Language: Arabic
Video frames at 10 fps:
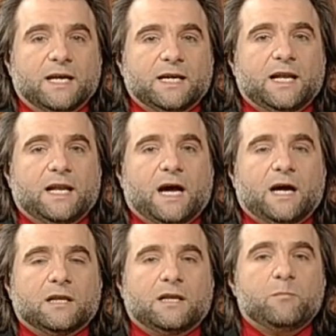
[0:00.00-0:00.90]
الى
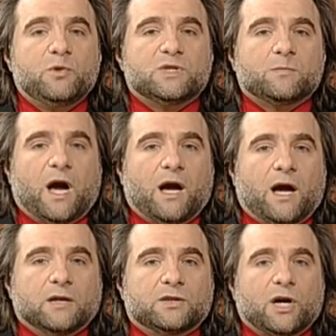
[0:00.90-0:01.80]
الان لم يسمح
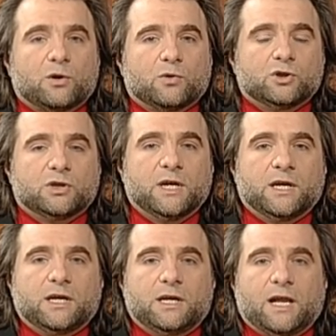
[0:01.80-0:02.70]
ان تخرج
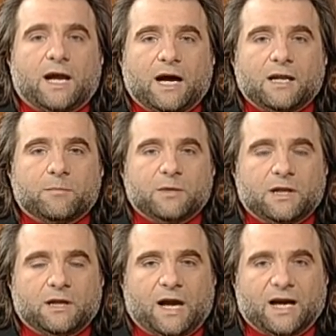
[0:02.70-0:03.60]
الى العالم
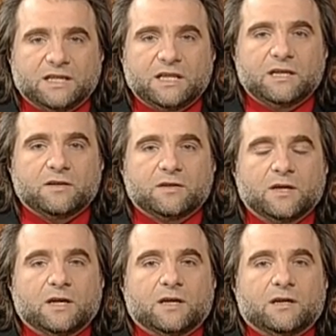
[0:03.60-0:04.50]
الحديث
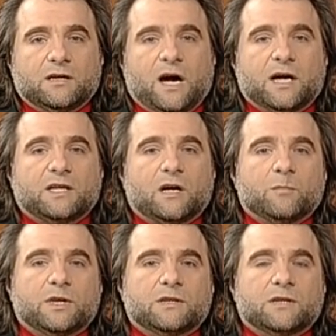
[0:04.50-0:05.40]
آه، اكثر
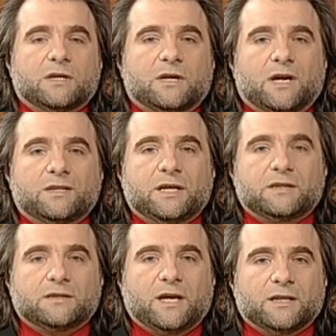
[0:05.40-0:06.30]
من عده
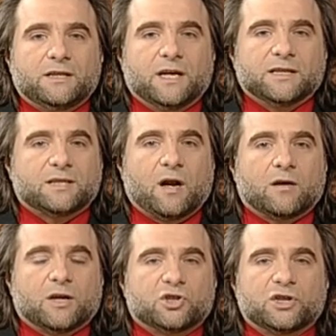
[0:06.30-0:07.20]
يعني
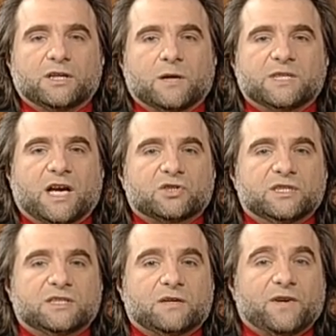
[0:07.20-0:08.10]
اسرار 20
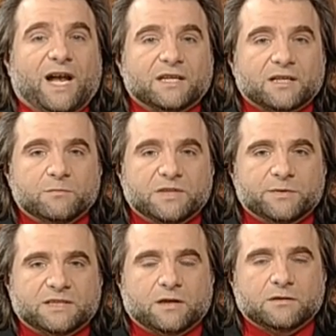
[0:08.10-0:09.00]
25 سر في العدد خمسه
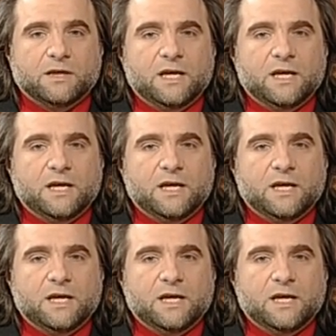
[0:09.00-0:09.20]
بالذات،